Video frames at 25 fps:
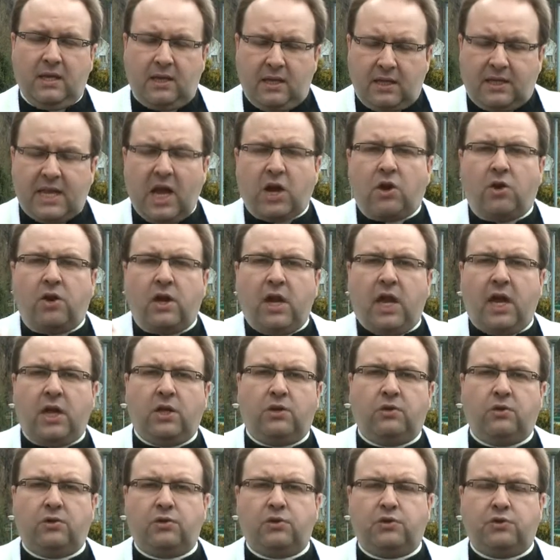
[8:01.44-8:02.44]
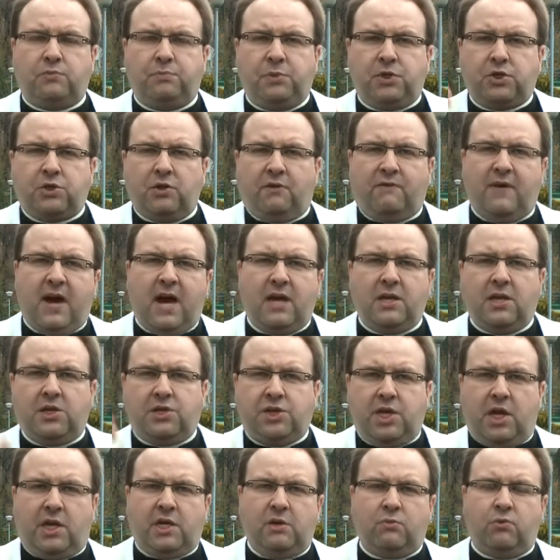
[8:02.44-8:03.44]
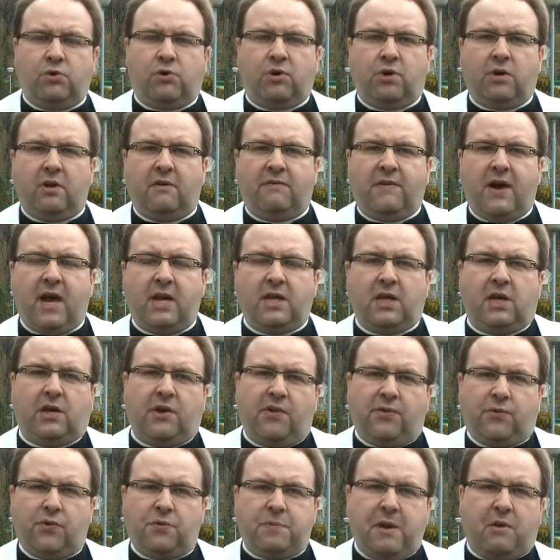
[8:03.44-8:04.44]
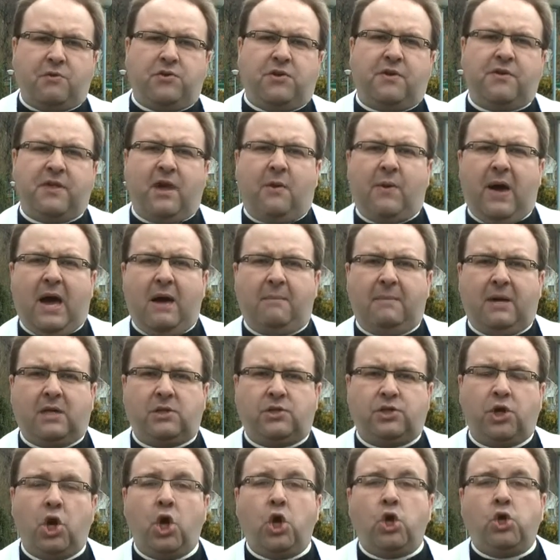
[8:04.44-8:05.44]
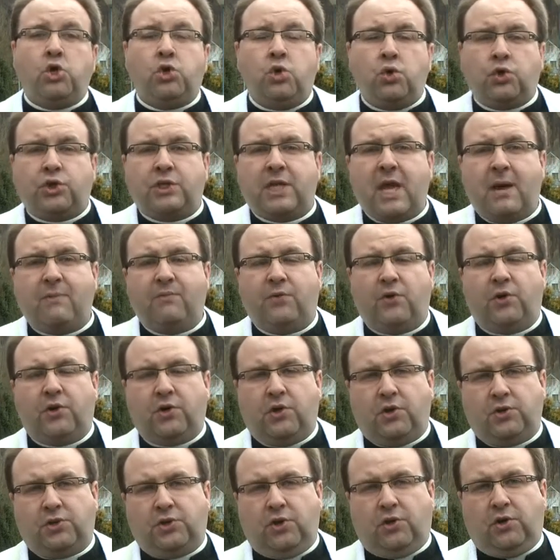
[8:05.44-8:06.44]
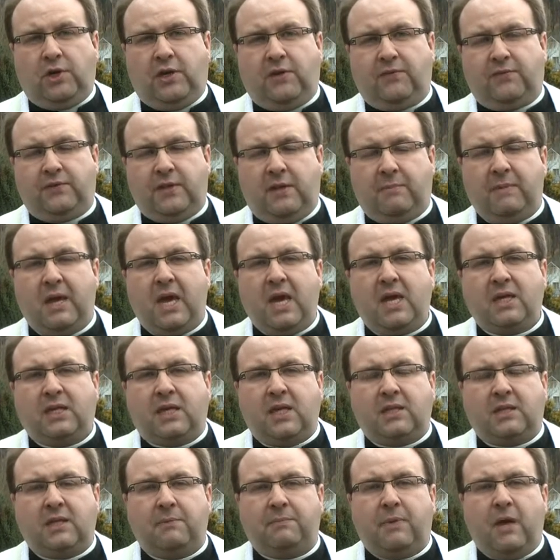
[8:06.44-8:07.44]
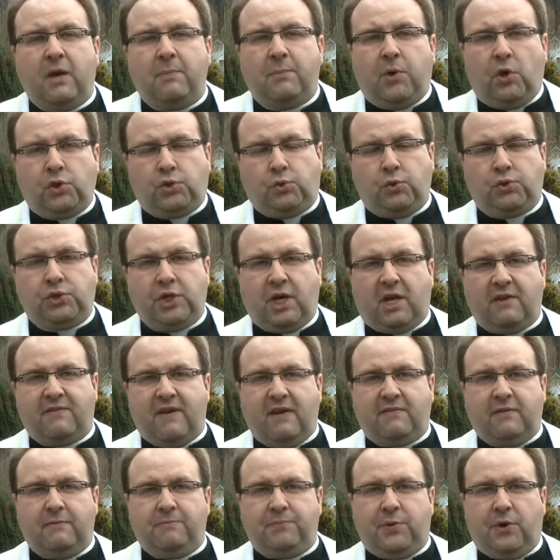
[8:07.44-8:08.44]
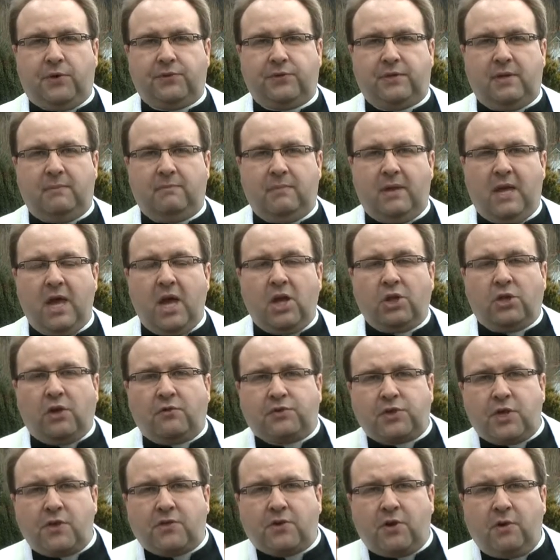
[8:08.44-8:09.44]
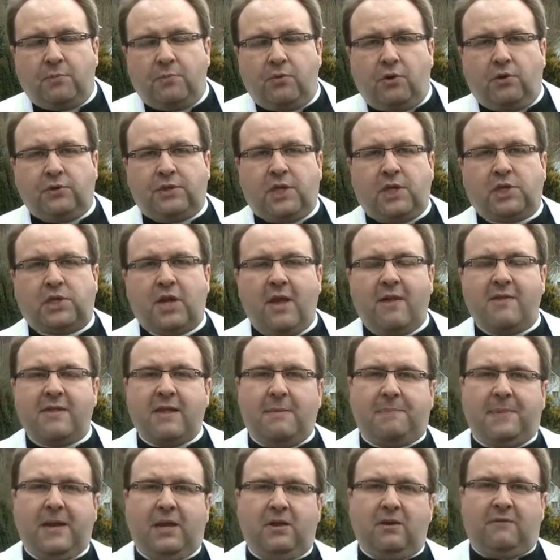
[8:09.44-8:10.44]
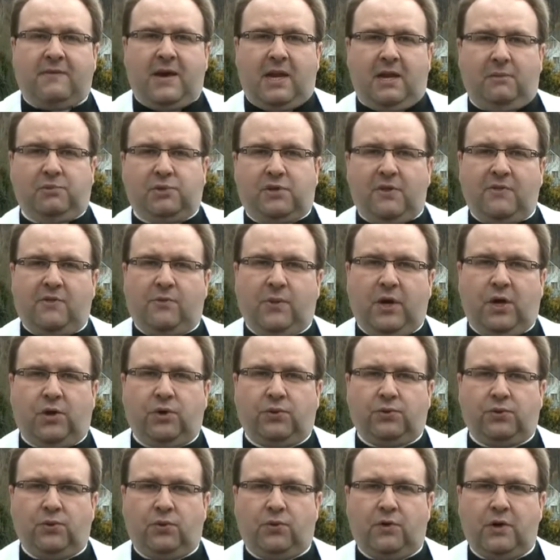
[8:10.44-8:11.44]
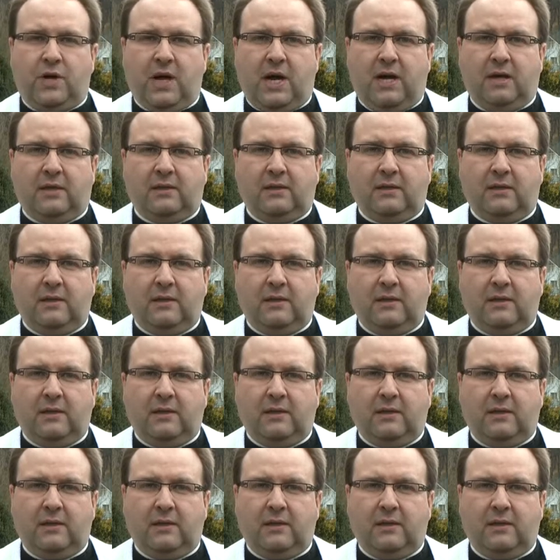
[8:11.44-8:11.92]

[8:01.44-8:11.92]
I ta kolejność, biczowanie, cierniem ukoronowanie. Chrystus miał się załamać już tam w ogrodzie oliwnym, kiedy pocił się krwawym potem. To wszystko było też zaplanowane przez złego ducha.